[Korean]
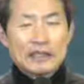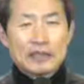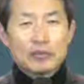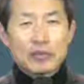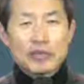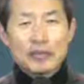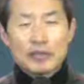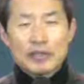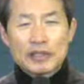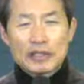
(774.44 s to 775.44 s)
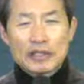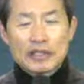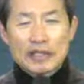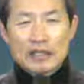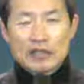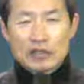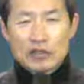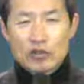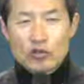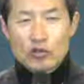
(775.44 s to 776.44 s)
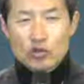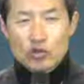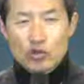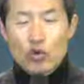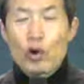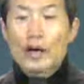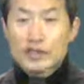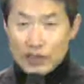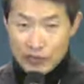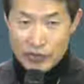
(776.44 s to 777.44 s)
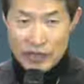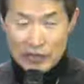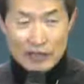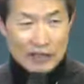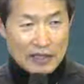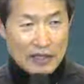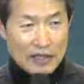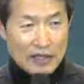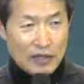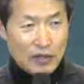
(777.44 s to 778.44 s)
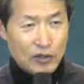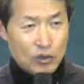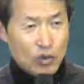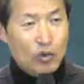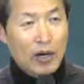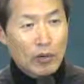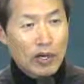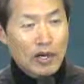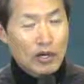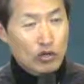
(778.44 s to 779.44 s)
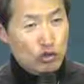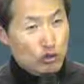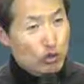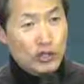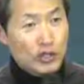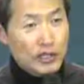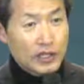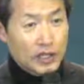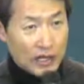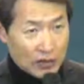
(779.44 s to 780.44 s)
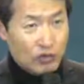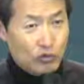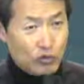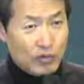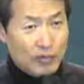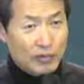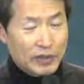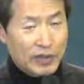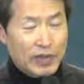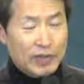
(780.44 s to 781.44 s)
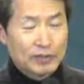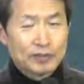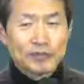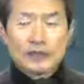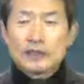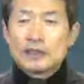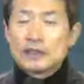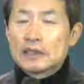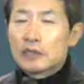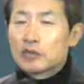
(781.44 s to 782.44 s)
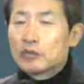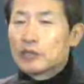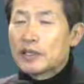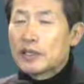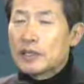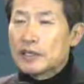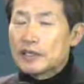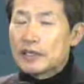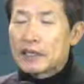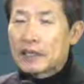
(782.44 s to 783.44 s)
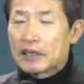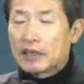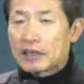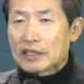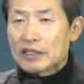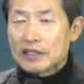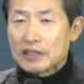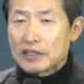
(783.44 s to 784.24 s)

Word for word: 그건 뭐냐면 신앙은 조화스러워야 된다. 조화와 균형이 아주 중요합니다. 조금 전에 얘기한 거하고 다시